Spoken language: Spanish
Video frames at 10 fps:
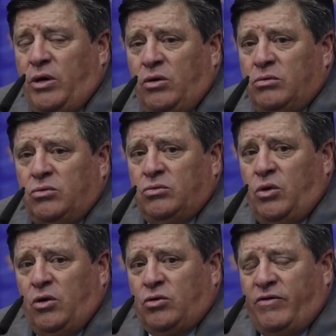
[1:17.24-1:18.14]
no hay,
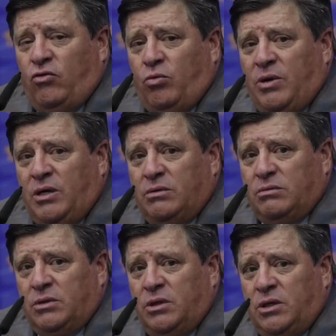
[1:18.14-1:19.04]
no hay otra forma
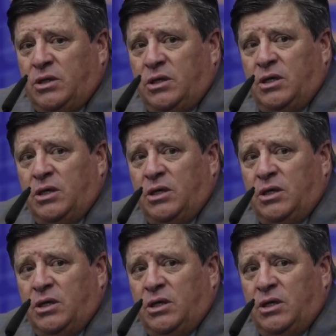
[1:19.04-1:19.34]
eh,